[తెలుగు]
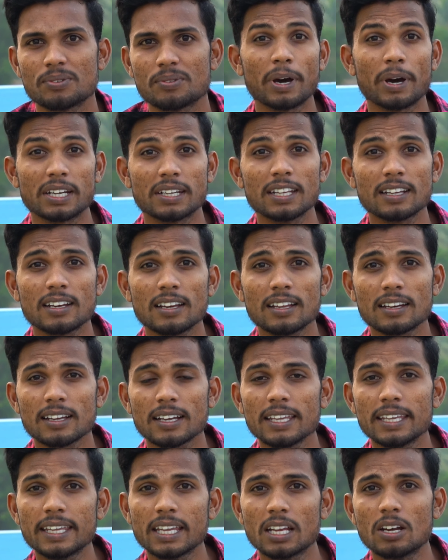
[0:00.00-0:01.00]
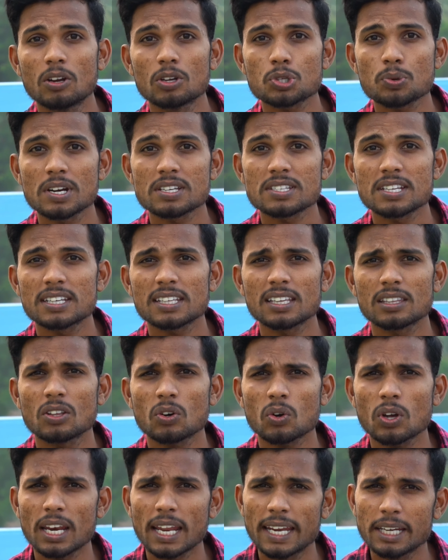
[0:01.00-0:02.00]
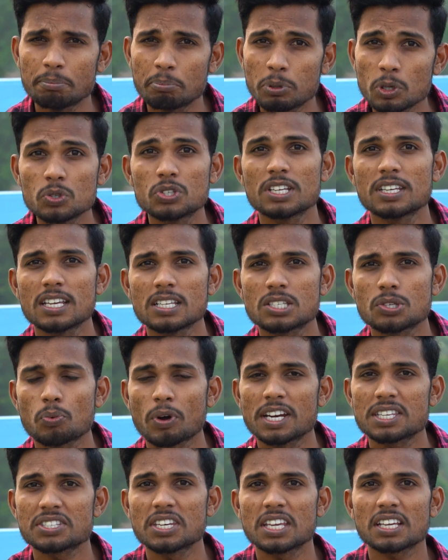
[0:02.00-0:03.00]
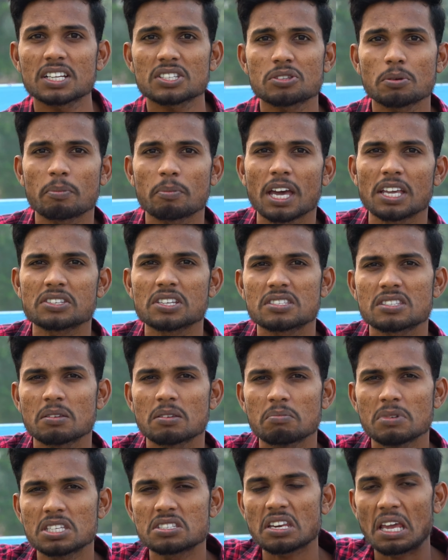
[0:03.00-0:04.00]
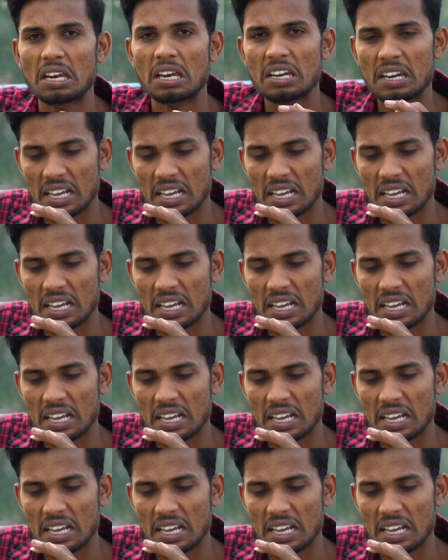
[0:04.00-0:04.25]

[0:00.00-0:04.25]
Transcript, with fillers: పర్టికులర్ గా ఈ ఎల్లో షర్ట్ సెట్ కింద ఒక లైట్ బ్లూ జీన్ వేసి వైట్ స్నీకర్స్ తో మ్యాచ్ చేస్తే మీ స్టైల్